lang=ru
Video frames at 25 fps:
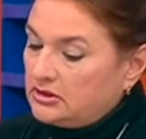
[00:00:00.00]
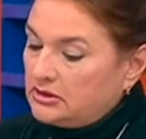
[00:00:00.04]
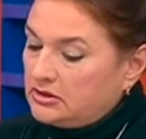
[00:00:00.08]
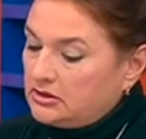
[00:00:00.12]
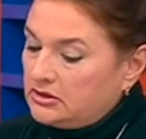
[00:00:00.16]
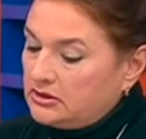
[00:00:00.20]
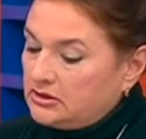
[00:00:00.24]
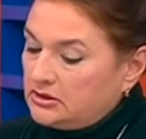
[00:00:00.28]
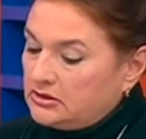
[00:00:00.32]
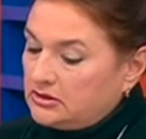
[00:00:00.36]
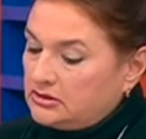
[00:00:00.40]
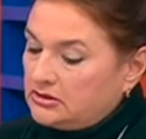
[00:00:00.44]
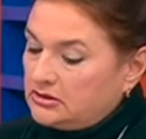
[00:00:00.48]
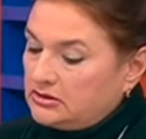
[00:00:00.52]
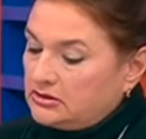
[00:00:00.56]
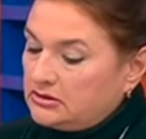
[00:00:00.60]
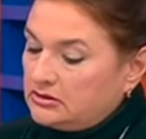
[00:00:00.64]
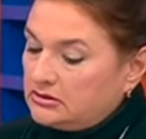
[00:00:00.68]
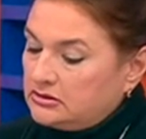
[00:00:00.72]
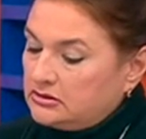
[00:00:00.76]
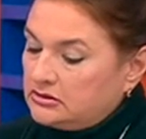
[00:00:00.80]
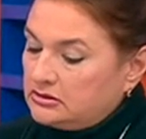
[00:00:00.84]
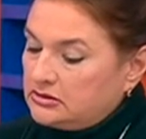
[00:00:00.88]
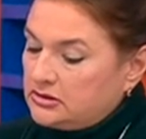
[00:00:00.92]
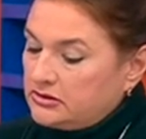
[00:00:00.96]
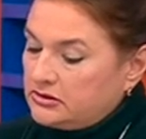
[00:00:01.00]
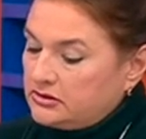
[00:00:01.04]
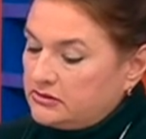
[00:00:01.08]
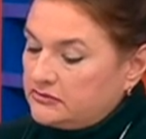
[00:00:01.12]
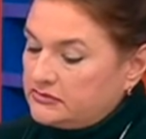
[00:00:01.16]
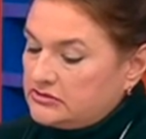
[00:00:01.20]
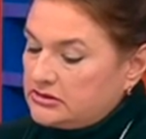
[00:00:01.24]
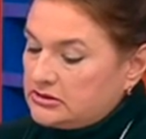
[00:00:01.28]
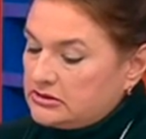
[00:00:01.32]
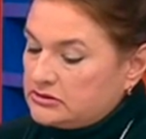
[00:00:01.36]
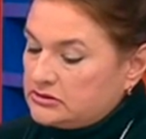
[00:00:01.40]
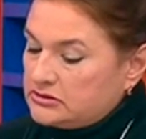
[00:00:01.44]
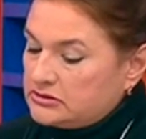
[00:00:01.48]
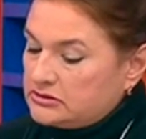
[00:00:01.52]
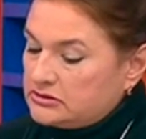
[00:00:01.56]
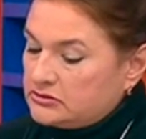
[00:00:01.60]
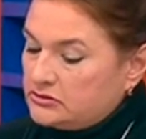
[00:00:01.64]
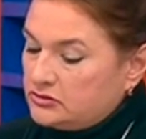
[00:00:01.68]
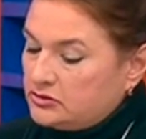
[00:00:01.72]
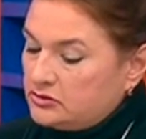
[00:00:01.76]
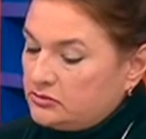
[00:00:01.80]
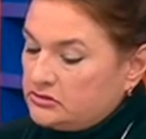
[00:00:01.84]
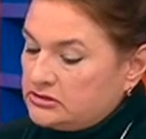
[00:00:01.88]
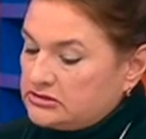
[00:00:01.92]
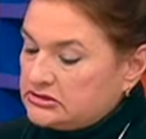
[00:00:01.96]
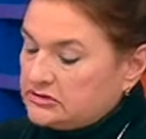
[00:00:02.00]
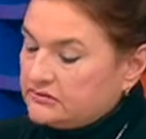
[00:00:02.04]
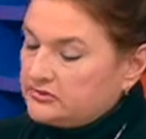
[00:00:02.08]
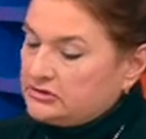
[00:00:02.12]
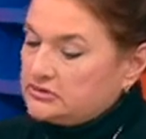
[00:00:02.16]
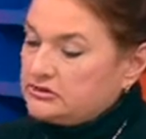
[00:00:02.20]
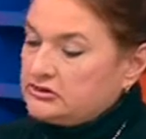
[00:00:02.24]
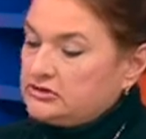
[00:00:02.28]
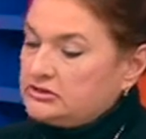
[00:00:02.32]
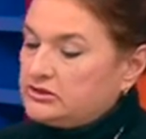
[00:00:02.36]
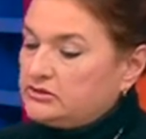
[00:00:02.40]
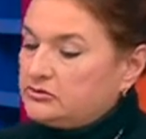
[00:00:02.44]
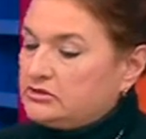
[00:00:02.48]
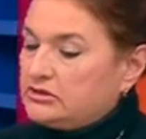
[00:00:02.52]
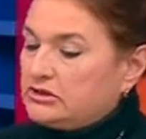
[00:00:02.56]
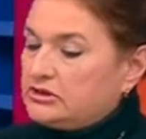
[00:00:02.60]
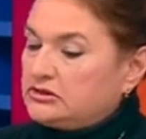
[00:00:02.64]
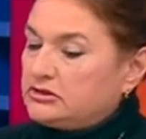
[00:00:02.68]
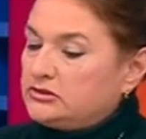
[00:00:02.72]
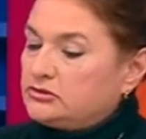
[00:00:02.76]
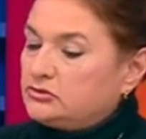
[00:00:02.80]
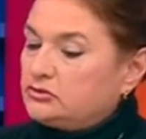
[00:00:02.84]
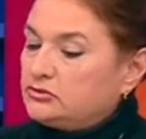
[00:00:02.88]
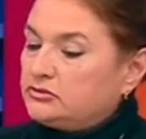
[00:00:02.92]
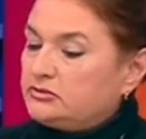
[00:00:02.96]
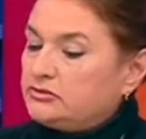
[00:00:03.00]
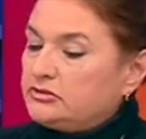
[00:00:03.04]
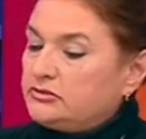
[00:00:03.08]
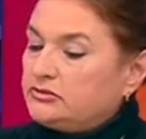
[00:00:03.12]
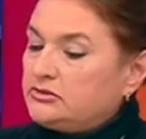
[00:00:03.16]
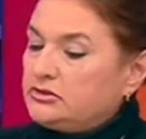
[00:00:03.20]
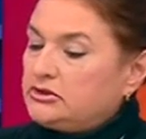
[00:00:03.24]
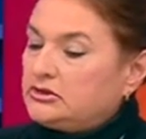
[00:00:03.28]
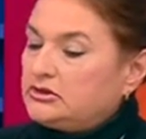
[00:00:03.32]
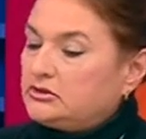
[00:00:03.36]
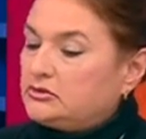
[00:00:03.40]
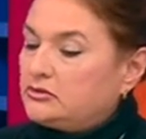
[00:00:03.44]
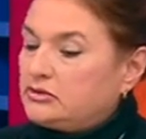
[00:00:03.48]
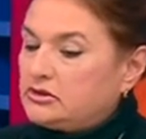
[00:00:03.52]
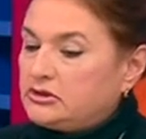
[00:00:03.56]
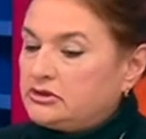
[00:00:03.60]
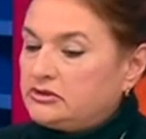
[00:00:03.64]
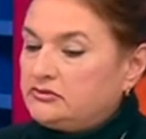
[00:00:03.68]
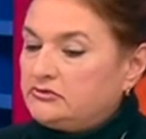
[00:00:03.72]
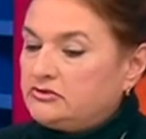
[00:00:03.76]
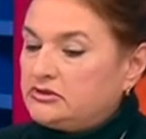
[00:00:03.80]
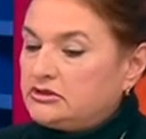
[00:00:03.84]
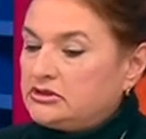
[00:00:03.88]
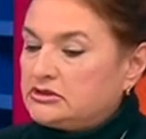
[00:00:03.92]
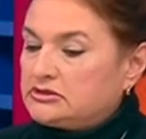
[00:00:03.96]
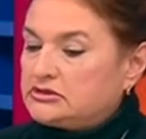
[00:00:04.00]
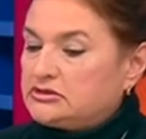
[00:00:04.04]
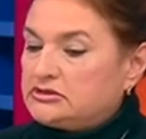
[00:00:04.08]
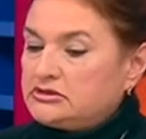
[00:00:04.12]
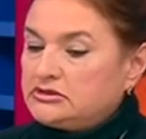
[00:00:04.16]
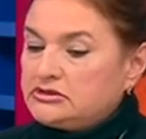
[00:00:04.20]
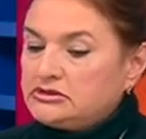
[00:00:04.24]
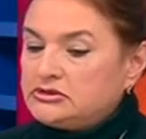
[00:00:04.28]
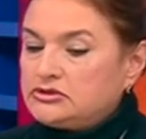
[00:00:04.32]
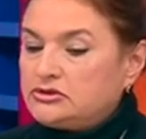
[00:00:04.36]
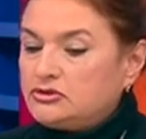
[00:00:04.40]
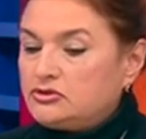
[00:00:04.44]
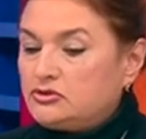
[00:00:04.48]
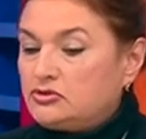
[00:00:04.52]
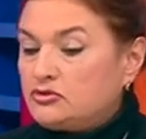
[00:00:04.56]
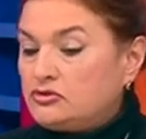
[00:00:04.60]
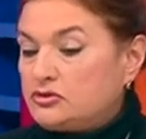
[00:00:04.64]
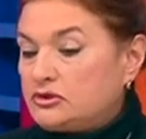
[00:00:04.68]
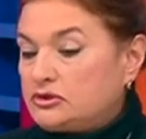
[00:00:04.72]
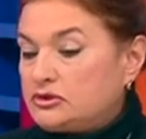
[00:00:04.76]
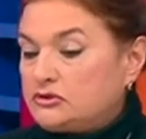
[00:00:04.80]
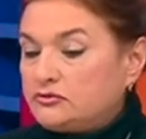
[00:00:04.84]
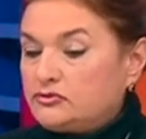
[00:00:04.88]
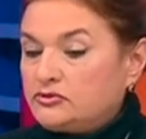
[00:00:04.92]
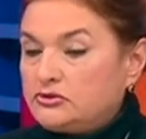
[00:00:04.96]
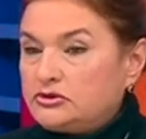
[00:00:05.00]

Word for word: Э, значит, вся стоимость квартиры была на тот момент около 12 тысяч долларов,